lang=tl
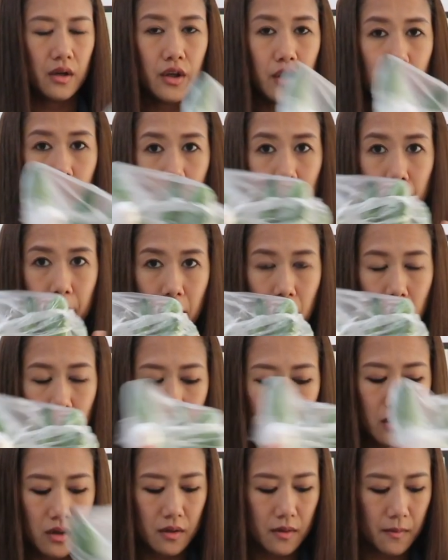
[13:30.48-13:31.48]

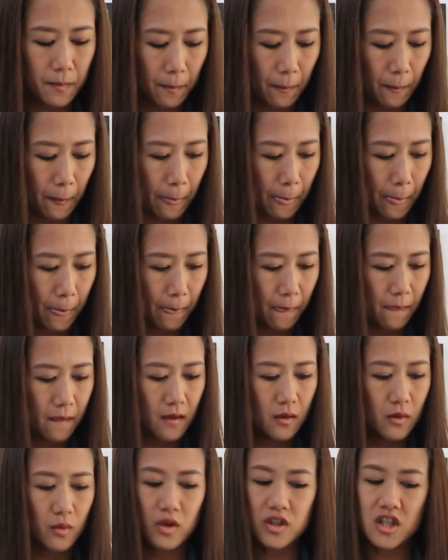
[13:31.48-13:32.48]
cucumber,
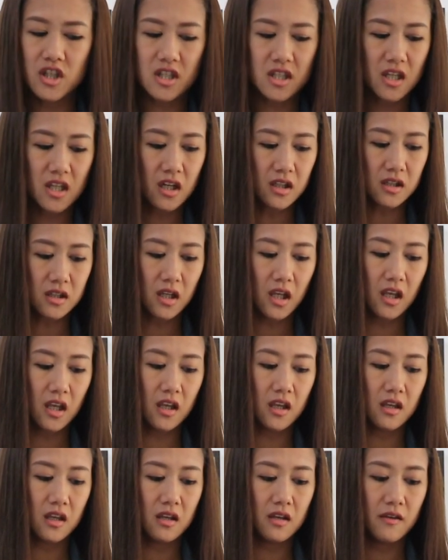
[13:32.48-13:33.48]
which is not a
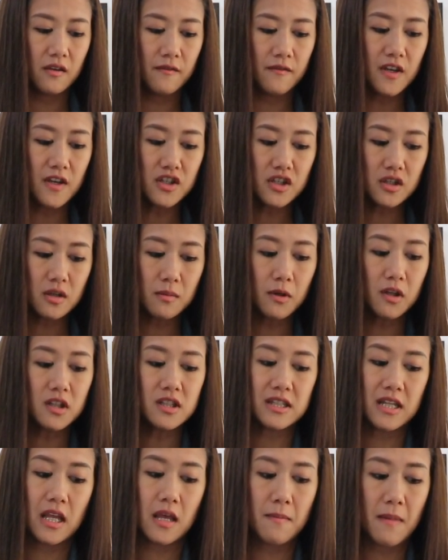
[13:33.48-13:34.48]
vegetable,
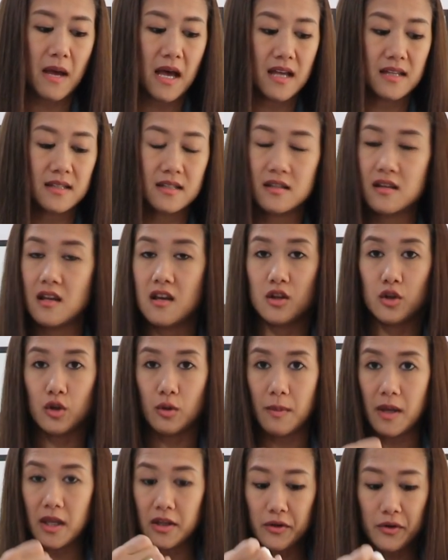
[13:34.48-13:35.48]
same as
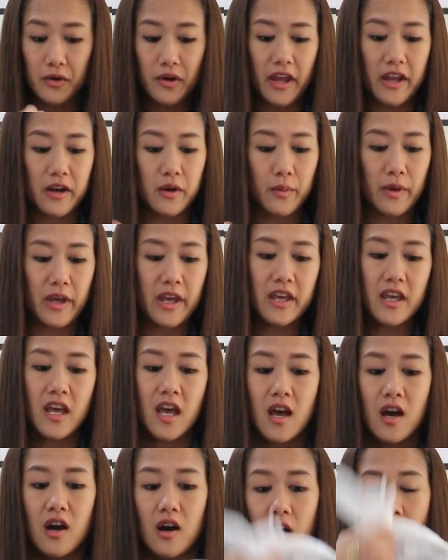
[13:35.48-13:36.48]
tomato anyway,
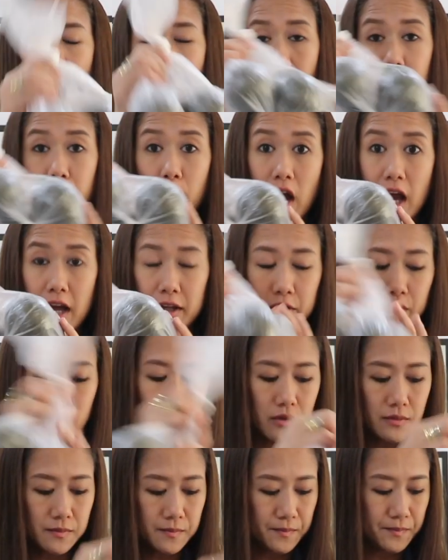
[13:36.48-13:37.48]

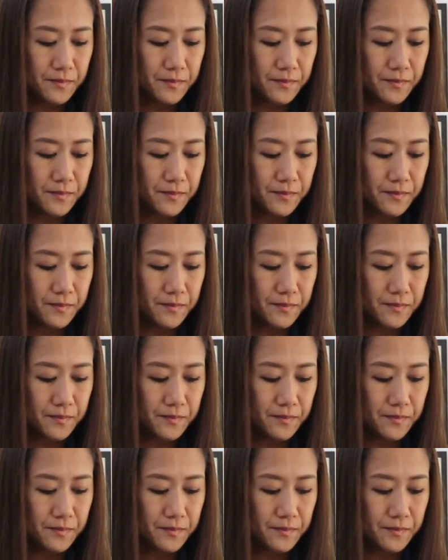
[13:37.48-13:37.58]
avocado,